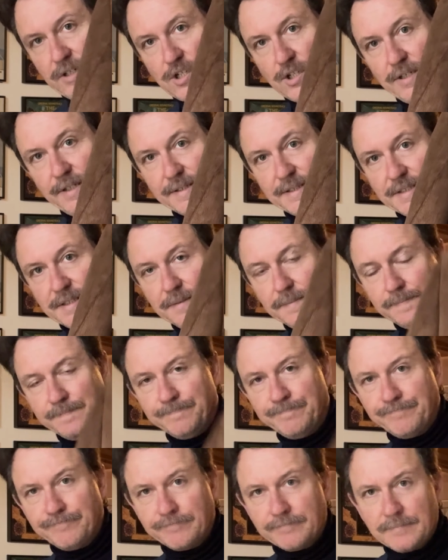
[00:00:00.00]
Schlitze.
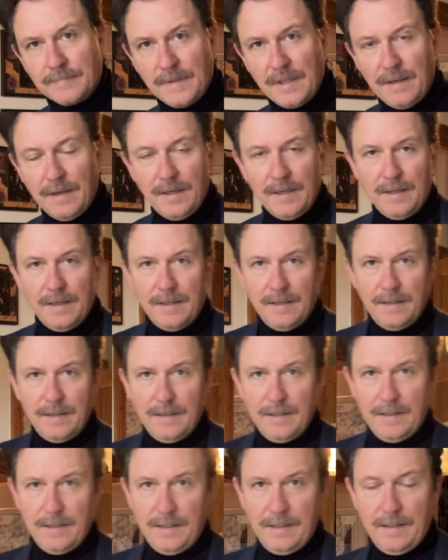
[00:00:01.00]

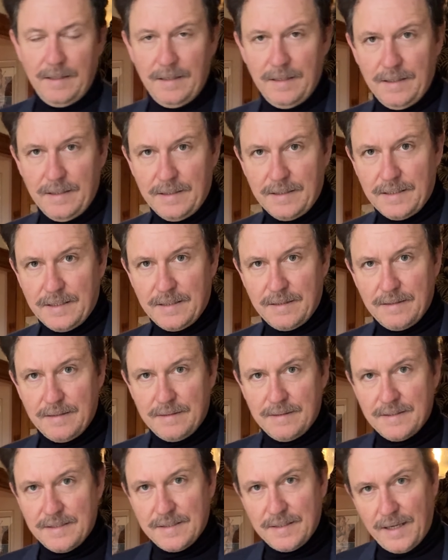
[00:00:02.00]

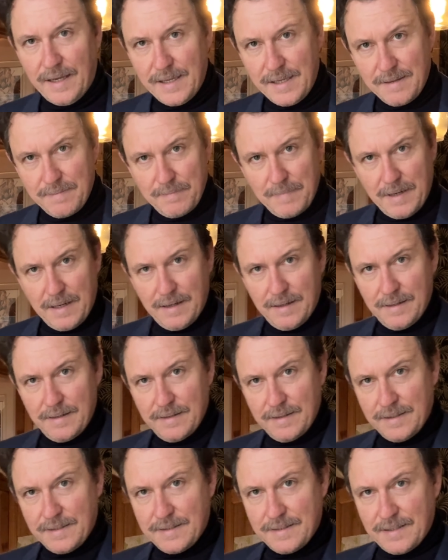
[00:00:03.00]
Ich zeig
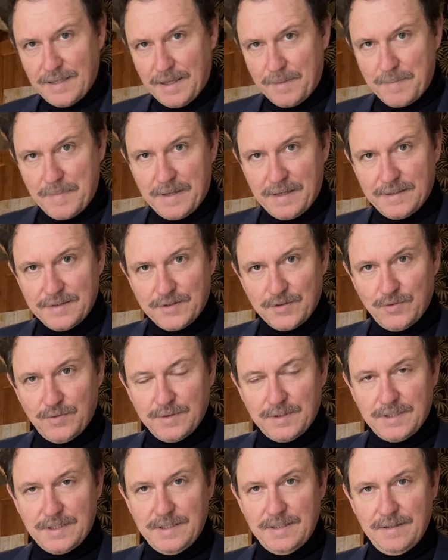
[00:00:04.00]
mal, ich zeig mal ganz
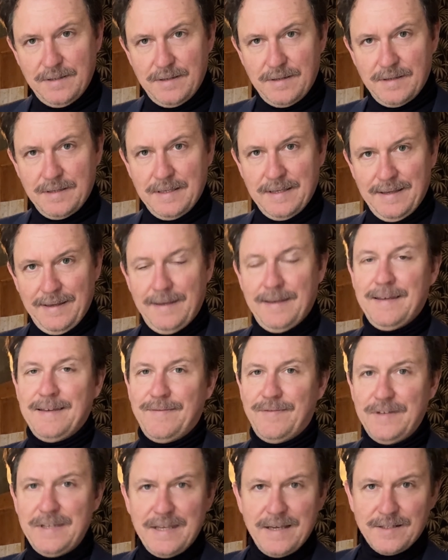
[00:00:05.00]
kurz hier,
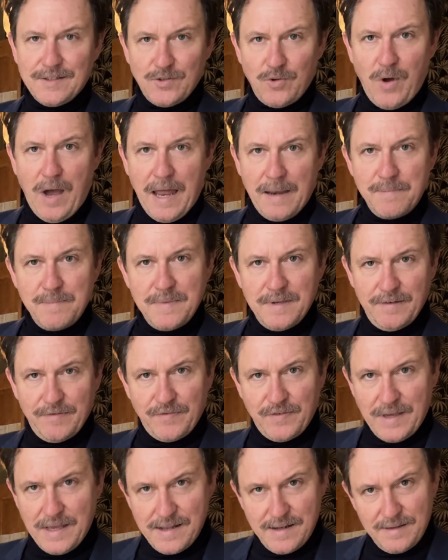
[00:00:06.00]
wie der so an mir
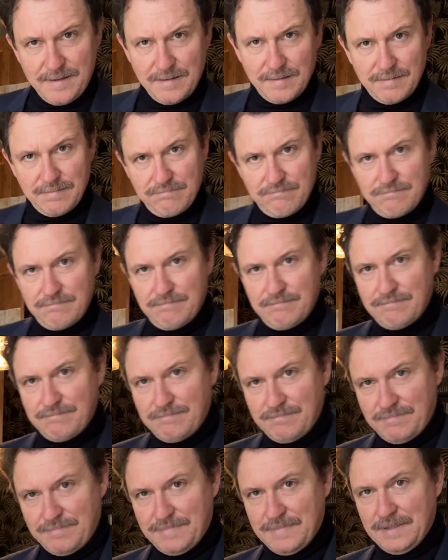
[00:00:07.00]
fällt,
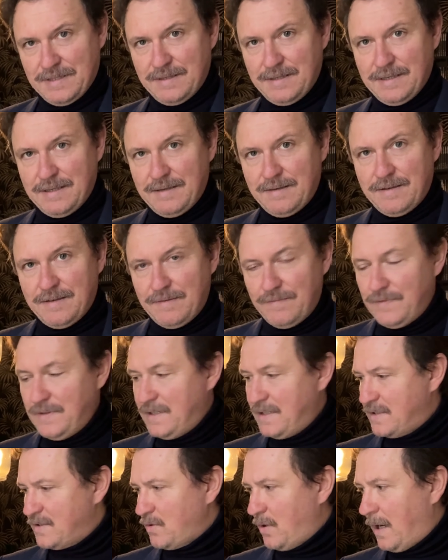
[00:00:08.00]
wie
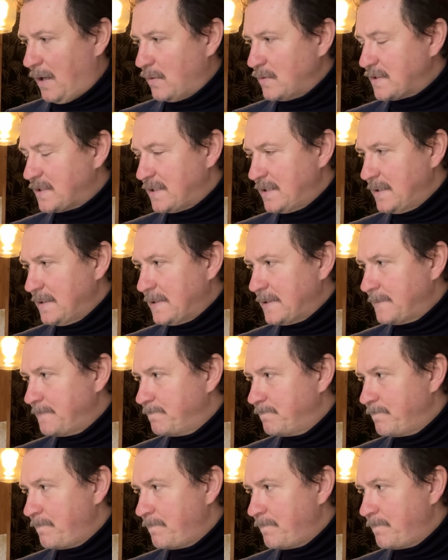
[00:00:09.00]
der so aussieht